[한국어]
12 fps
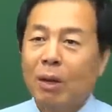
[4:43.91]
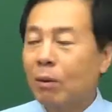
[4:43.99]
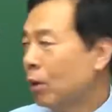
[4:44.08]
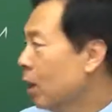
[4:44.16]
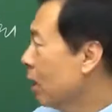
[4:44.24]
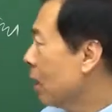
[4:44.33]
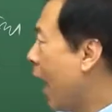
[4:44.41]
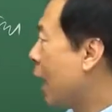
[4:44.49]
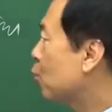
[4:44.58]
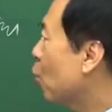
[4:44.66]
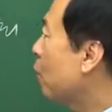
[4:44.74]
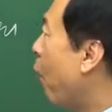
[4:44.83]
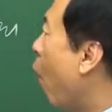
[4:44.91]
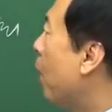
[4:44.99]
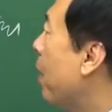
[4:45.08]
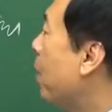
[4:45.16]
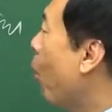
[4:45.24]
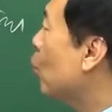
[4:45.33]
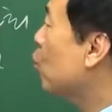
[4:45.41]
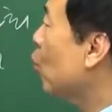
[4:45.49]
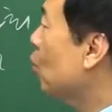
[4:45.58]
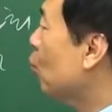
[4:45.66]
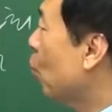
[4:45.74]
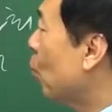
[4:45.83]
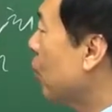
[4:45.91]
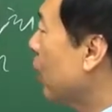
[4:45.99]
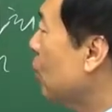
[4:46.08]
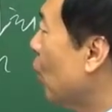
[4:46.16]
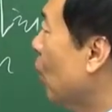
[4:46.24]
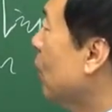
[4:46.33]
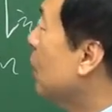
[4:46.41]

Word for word: 이렇게 각종 법의 목적을 물어볼 때는요.